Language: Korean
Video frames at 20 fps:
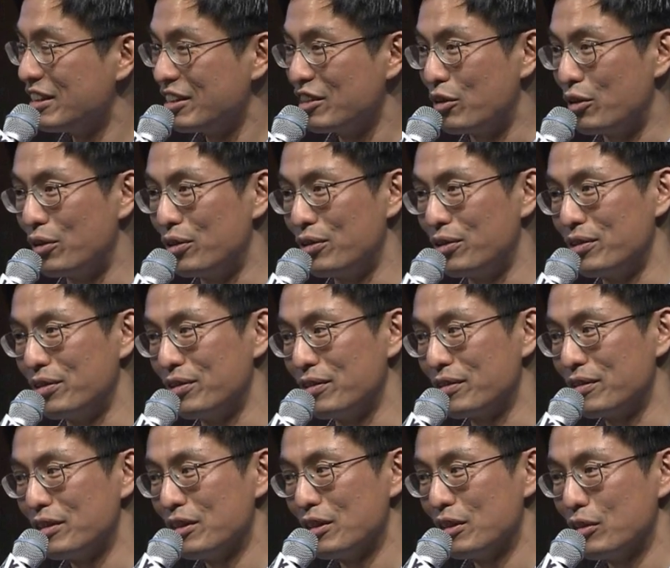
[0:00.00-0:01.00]
어,
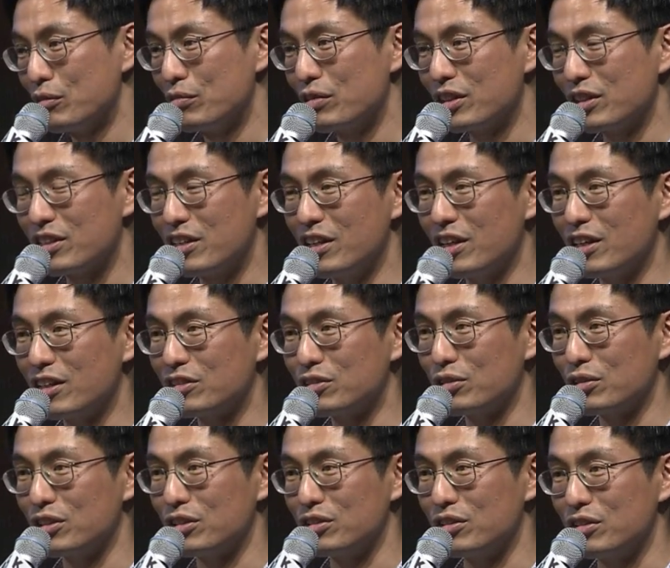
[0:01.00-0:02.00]
우리가
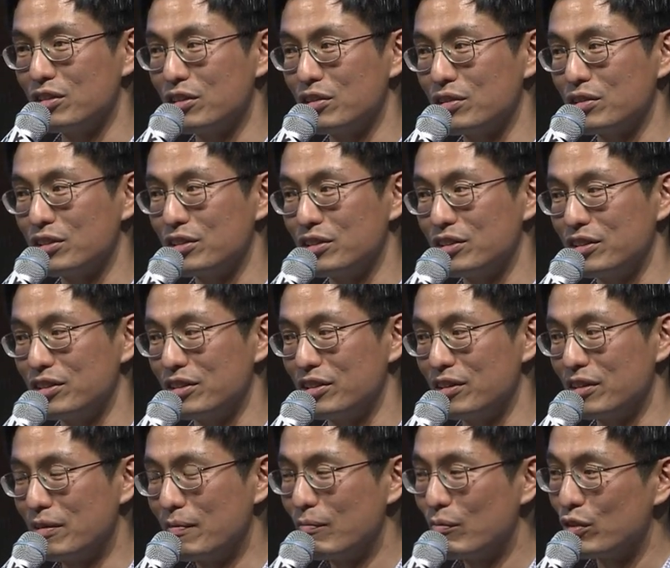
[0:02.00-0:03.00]
기하학적인
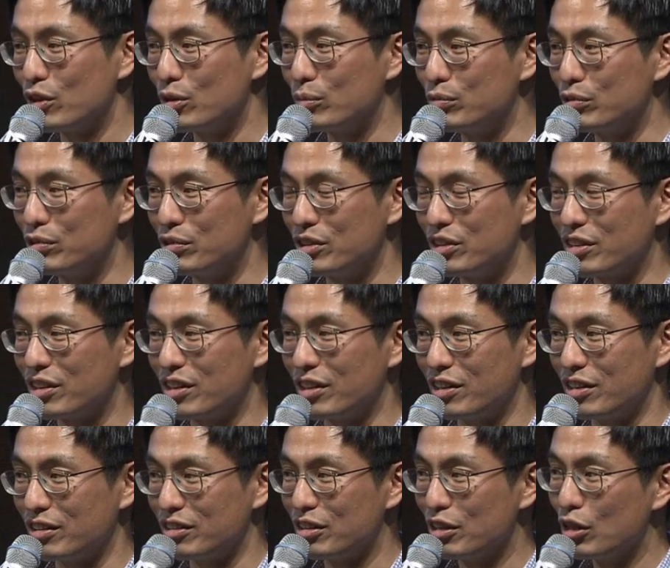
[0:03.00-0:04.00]
능력을 너무
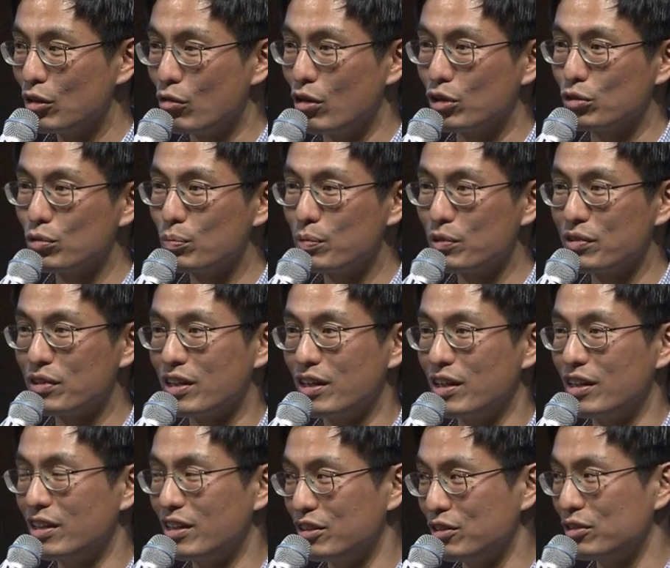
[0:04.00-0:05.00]
이렇게
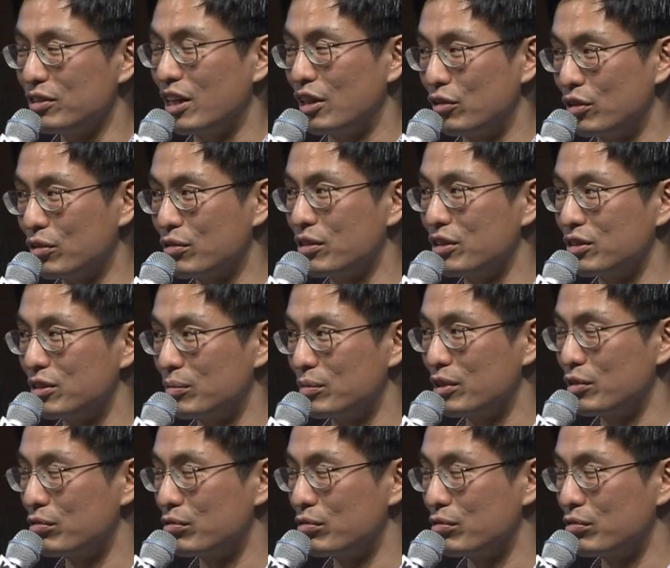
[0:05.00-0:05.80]
과소평가해서는 안 될 것 같습니다.